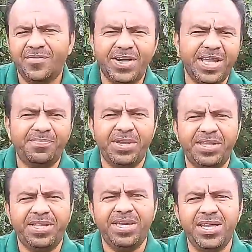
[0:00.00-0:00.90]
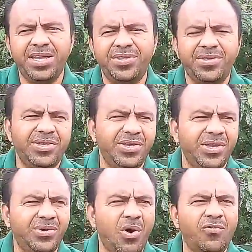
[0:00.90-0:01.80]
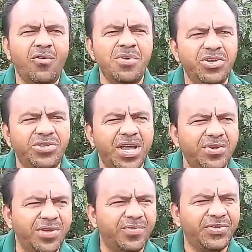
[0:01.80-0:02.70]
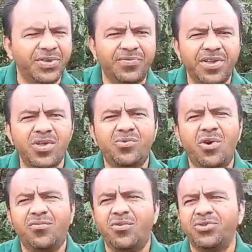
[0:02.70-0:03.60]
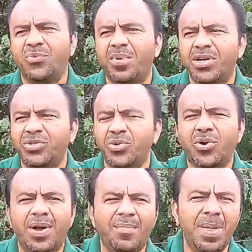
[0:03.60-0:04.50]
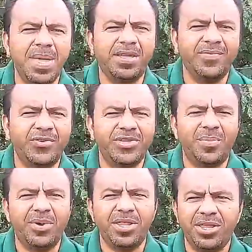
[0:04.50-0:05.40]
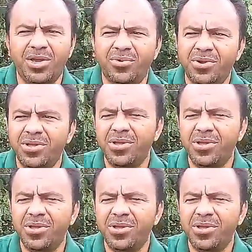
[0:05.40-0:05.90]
Vai depender qual foi o ministério que você veio, qual foi o seu pastor, a maneira que você aprendeu.